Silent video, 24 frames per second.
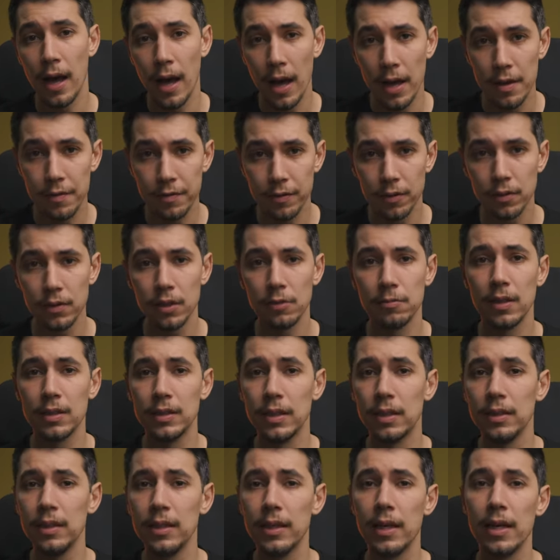iPhone e una
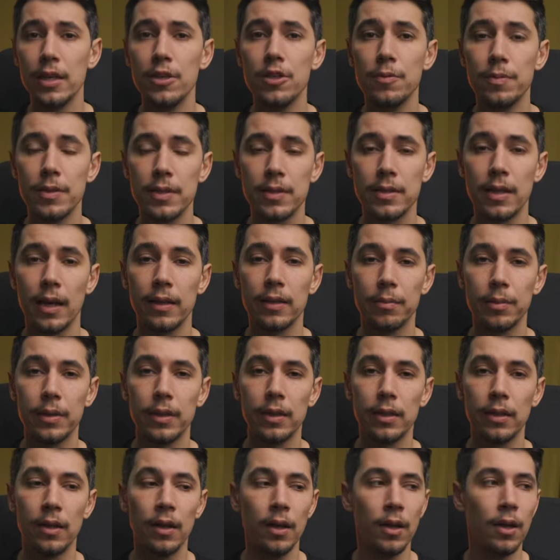linea di cage pensata
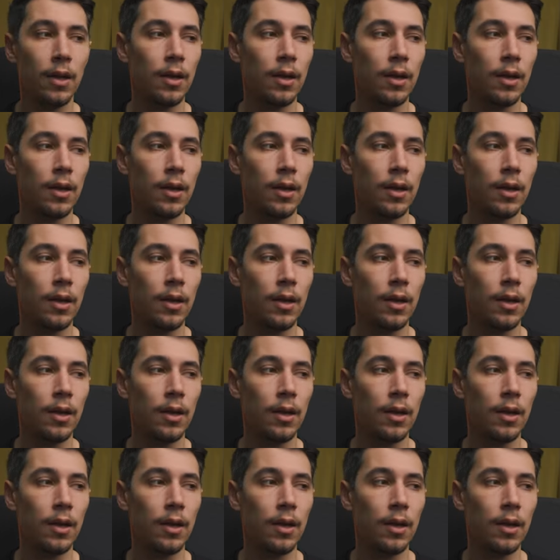per